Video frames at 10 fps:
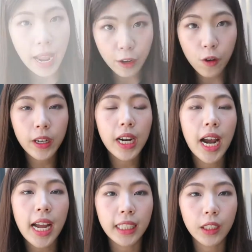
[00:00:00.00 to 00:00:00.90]
ลายคนนะ
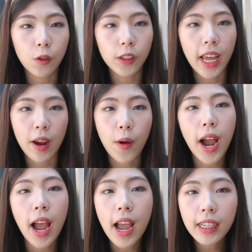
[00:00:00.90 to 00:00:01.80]
คะอาจจะสงสัย
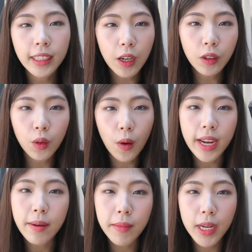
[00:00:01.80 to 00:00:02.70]
ว่าเจ้าตัว
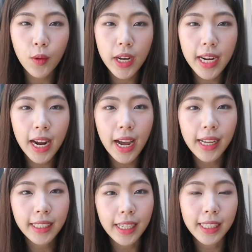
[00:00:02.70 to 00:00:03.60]
อินมีตัวนี้นะคะ
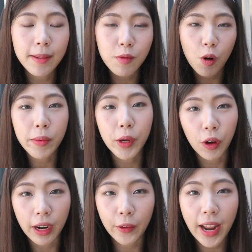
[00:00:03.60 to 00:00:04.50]
จะซึมลงผิว
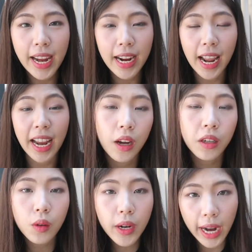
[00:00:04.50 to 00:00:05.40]
ของเราได้ยังไง
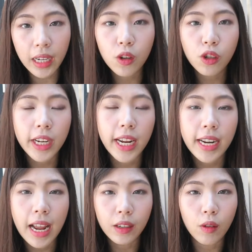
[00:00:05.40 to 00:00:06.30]
ด้วยเทคโนโลยี
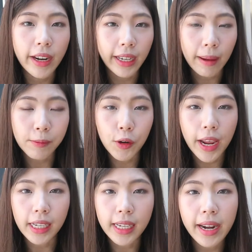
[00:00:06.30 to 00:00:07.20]
Nano
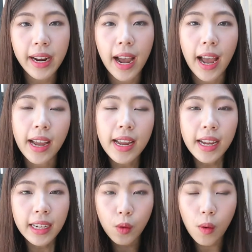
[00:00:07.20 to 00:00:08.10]
Encapsulation นะคะ
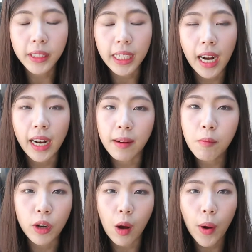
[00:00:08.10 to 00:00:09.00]
รวมสารสกัดทั้ง
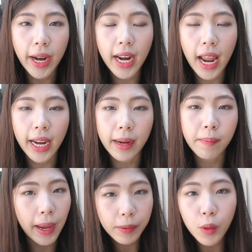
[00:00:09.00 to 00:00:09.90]
หมดไว้ใน
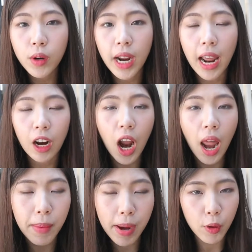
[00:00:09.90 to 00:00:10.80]
แคปซูลนะคะแล้วก็
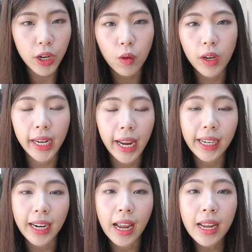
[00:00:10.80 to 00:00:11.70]
เป็นโมเลกุลเล็
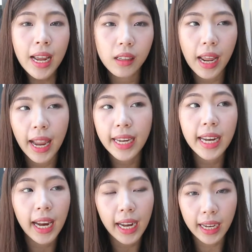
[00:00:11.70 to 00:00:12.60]
กๆนะคืออะไร
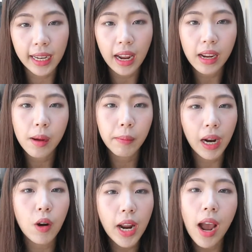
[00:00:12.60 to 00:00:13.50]
ที่เล็กๆมัน
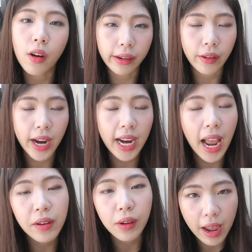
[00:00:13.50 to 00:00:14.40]
เข้าหน้าของเราได้
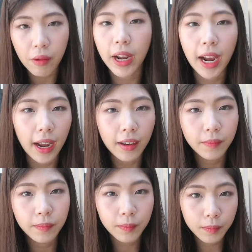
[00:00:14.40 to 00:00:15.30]
ง่ายอยู่แล้วนะคะ
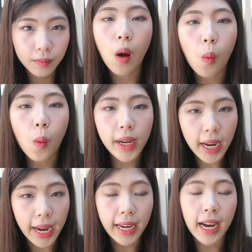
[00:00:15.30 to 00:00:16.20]
วัน
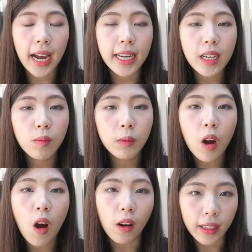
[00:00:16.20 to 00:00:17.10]
ไหนนะคะที่นุ่มต้
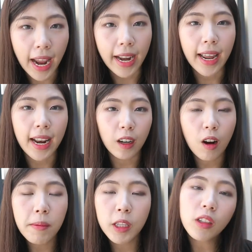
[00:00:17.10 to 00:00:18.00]
องออกแดดนะแล้ว
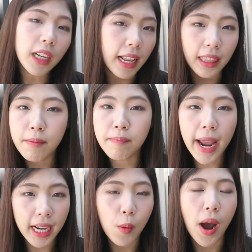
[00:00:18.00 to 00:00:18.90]
ก็ไม่ต้องการเติม
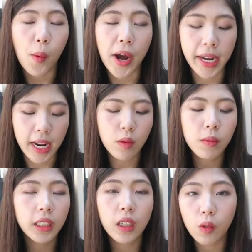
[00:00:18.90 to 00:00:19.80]
แป้งระหว่างวันนะนุ่ม
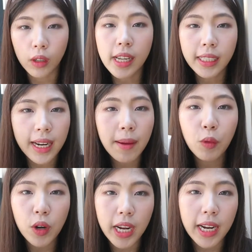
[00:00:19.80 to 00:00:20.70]
ก็จะลงเซรั่ม
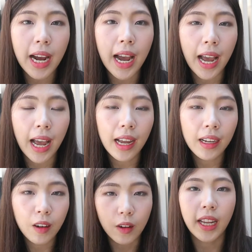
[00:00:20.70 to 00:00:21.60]
ตัวนี้นะคะ
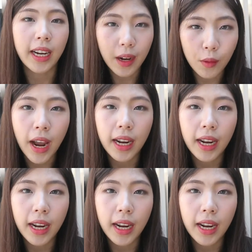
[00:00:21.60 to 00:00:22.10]
ก่อนแต่งหน้าทุกค